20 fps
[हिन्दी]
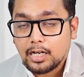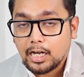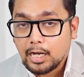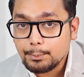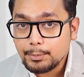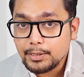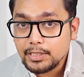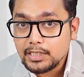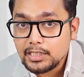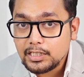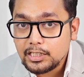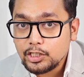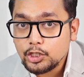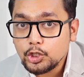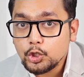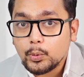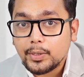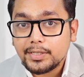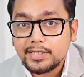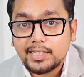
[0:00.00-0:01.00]
अभी
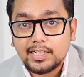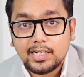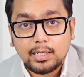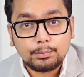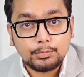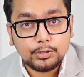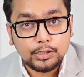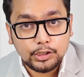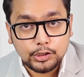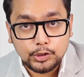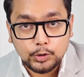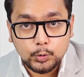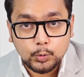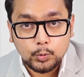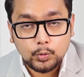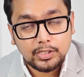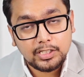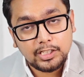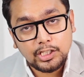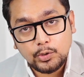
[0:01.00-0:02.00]
ईओआई e अगर आप देते हो
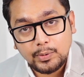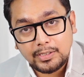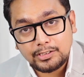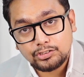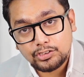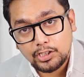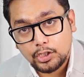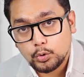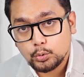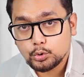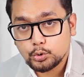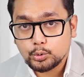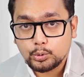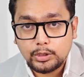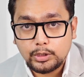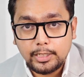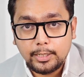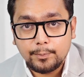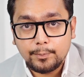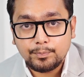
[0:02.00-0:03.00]
ईओआई e स्टार्ट हो
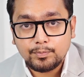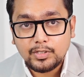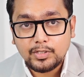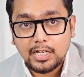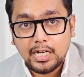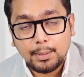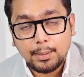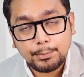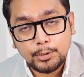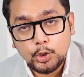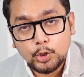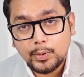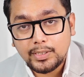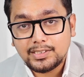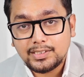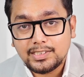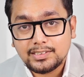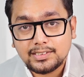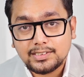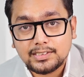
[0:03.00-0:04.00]
चुकी है आप ईओआई e
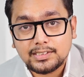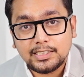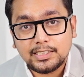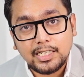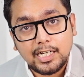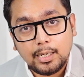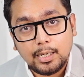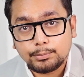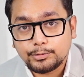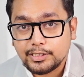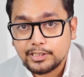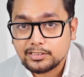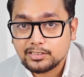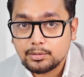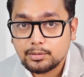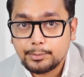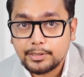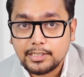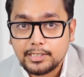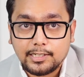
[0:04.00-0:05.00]
दे सकते हैं आप चेक
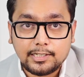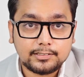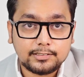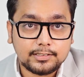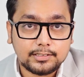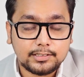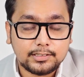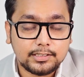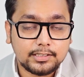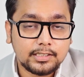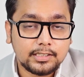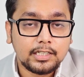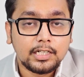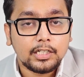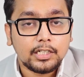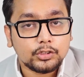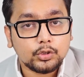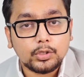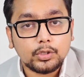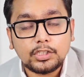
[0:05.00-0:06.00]
सबमिट करा सकते हैं
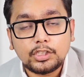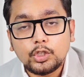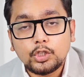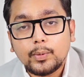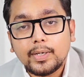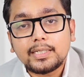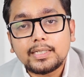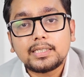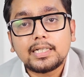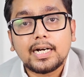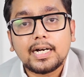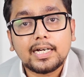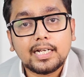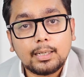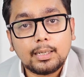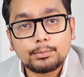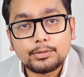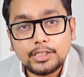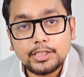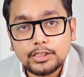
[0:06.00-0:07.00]
तो ई e अगर
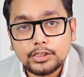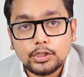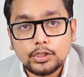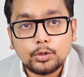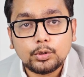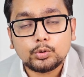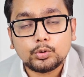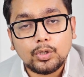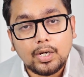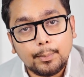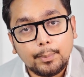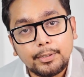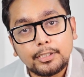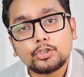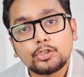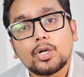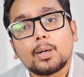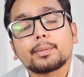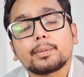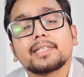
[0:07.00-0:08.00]
आप देते हो तो अभी
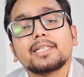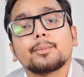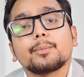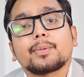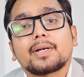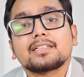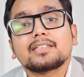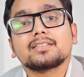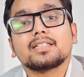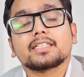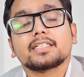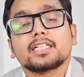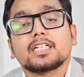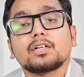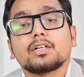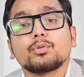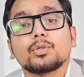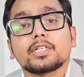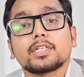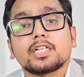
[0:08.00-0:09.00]
जो आपके लिए प्राइस लगेगा
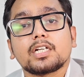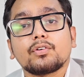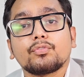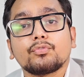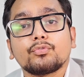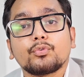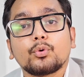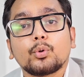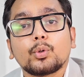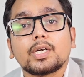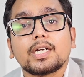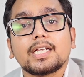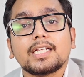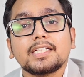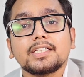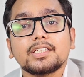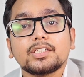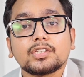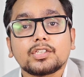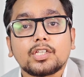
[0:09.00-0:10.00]
वो लगेगा
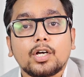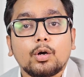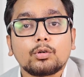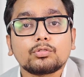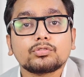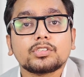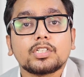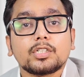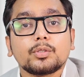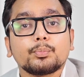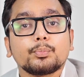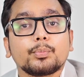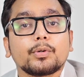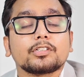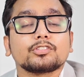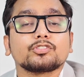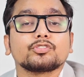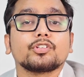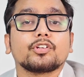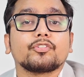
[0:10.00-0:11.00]
फोर्टीन थाउजेंड
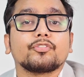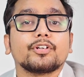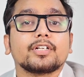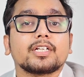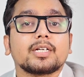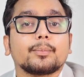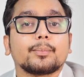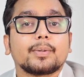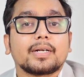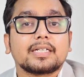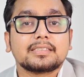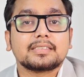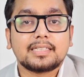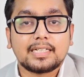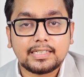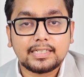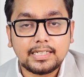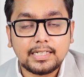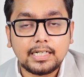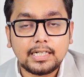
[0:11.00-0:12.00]
पर स्क्वायर फीट का प्राइस
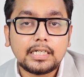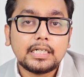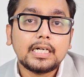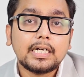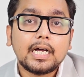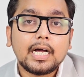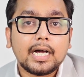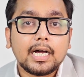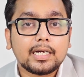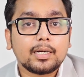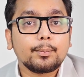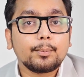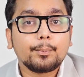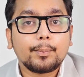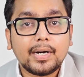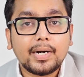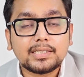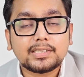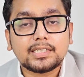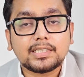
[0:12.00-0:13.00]
लगेगा अगर हम
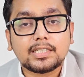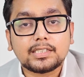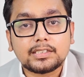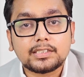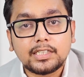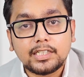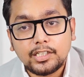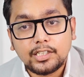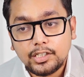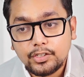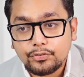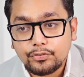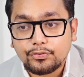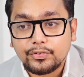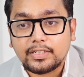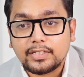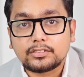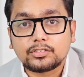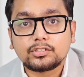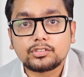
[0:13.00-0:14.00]
बात करते हैं
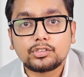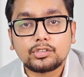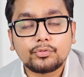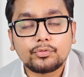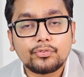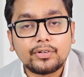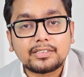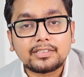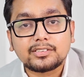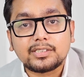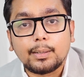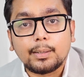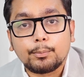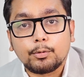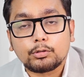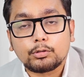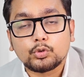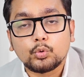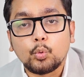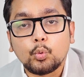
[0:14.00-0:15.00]
डिफरेंस डिफरेंस
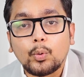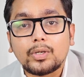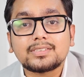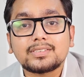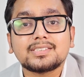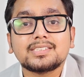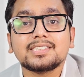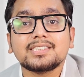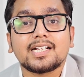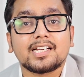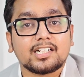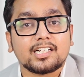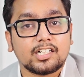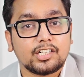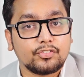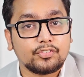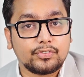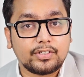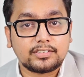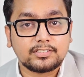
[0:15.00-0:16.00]
अप्रोक्स वन सीआर का
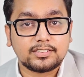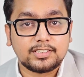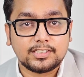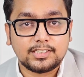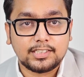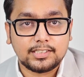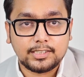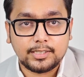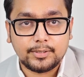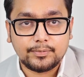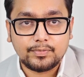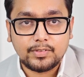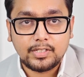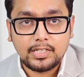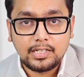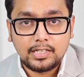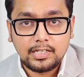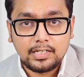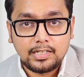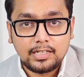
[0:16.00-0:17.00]
डिफरेंस आ जाता है
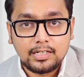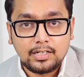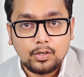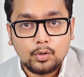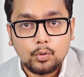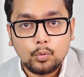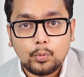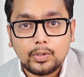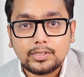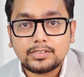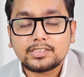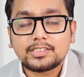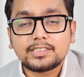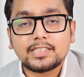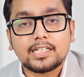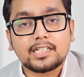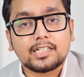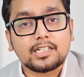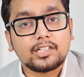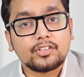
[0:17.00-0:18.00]
वन
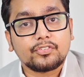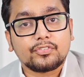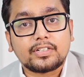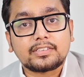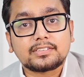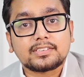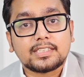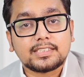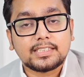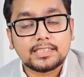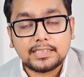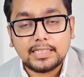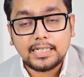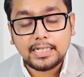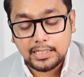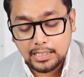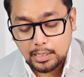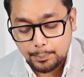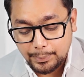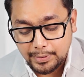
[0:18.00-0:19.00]
सीआर का डिफरेंस आ जाता है
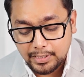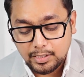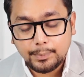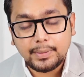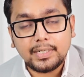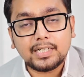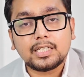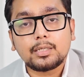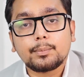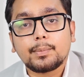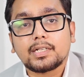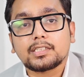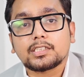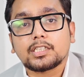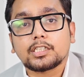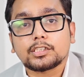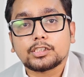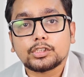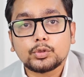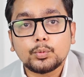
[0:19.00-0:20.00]
अगर अपार्टमेंट की बात
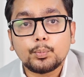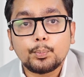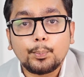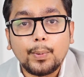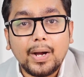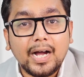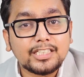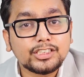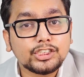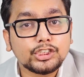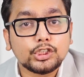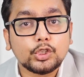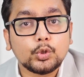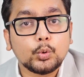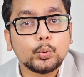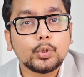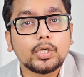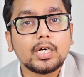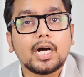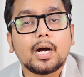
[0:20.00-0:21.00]
करते हैं तो पांच
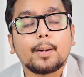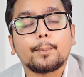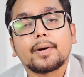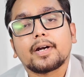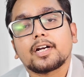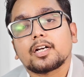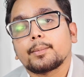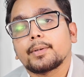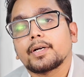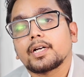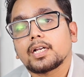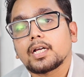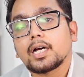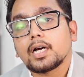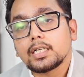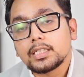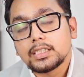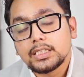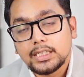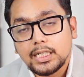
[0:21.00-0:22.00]
करोड़ का अपार्टमेंट
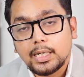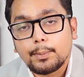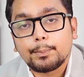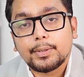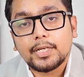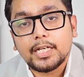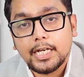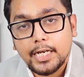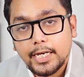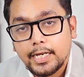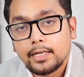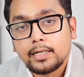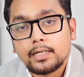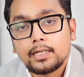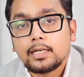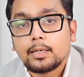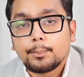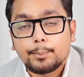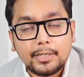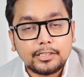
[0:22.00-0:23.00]
यहाँ पे है
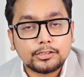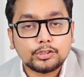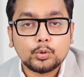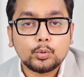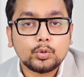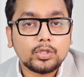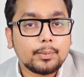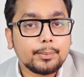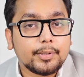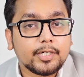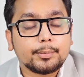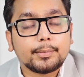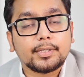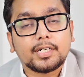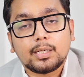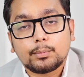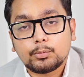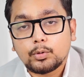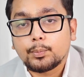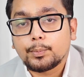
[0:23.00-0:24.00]
पांच करोड़ का
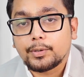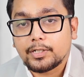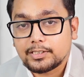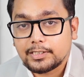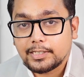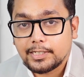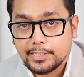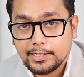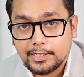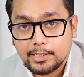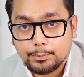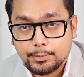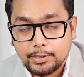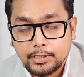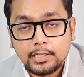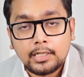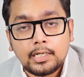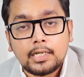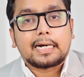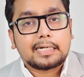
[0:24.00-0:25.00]
अपार्टमेंट आपको पड़ता है यहाँ पे
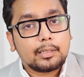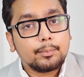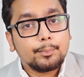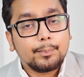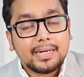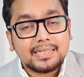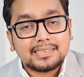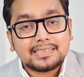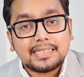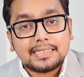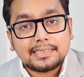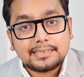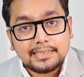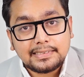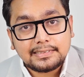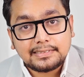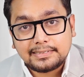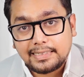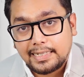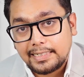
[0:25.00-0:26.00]
अगर हम बात करते हैं
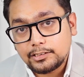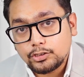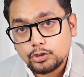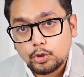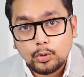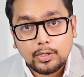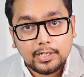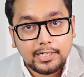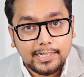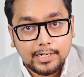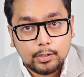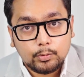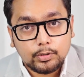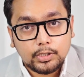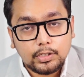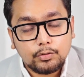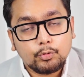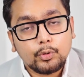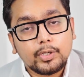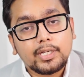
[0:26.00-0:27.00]
साइज और लेआउट
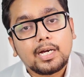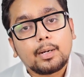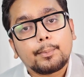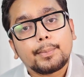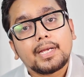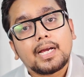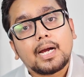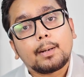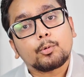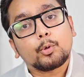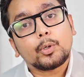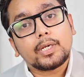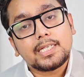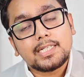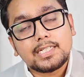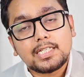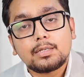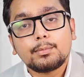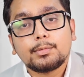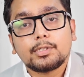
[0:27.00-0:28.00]
की वो यहाँ पे आपको
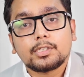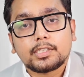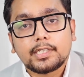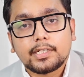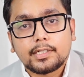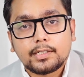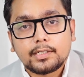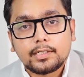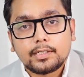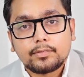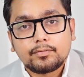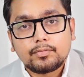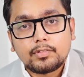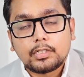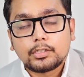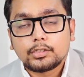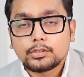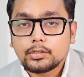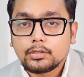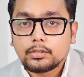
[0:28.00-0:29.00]
एक ही मिलता है
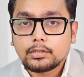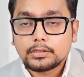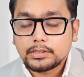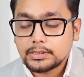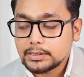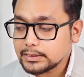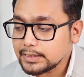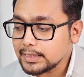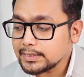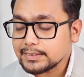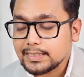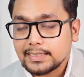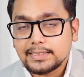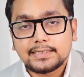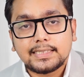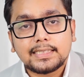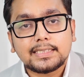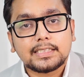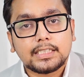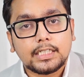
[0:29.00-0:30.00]
जिसका साइज
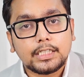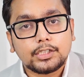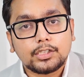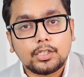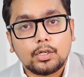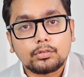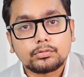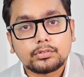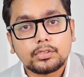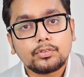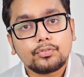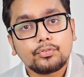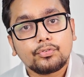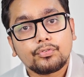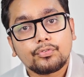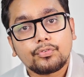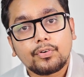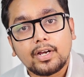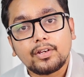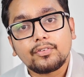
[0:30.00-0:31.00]
है थ्री थाउजेंड
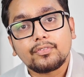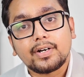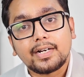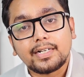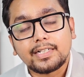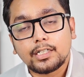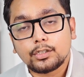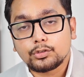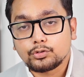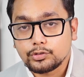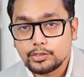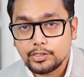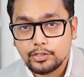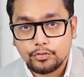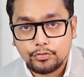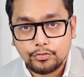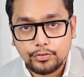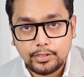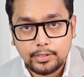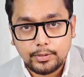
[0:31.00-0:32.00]
फाइव हंड्रेड स्क्वेयर
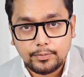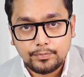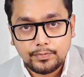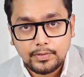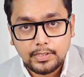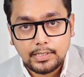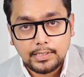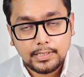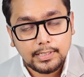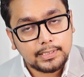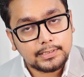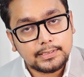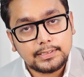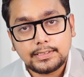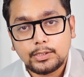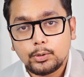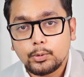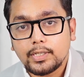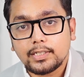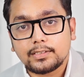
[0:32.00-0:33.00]
फीट ठीक है जी
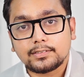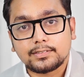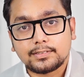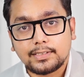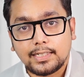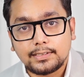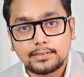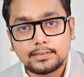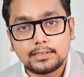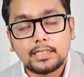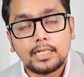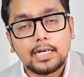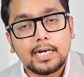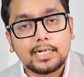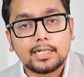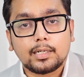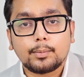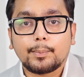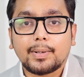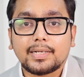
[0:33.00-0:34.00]
ये हो गया साइज
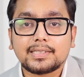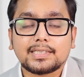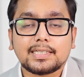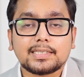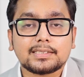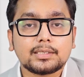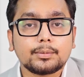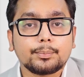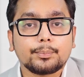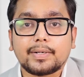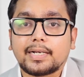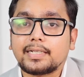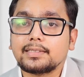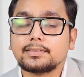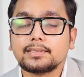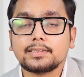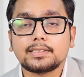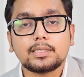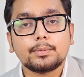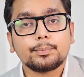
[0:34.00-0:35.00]
अगर हम बात करते हैं
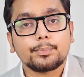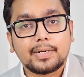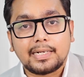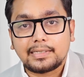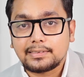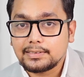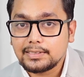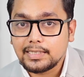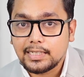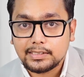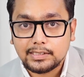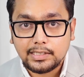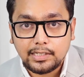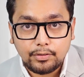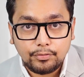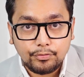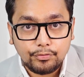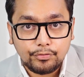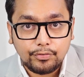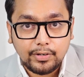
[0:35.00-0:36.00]
प्राइसिंग की प्राइसिंग आता है
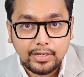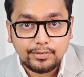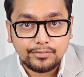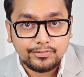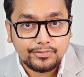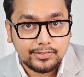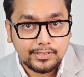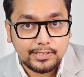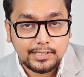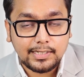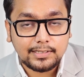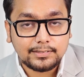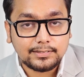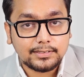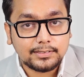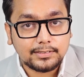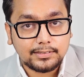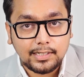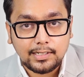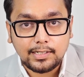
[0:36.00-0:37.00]
फाइव आर से
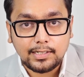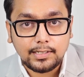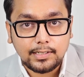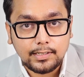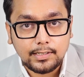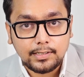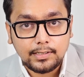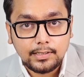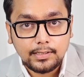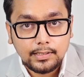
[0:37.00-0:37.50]
स्टार्टिंग है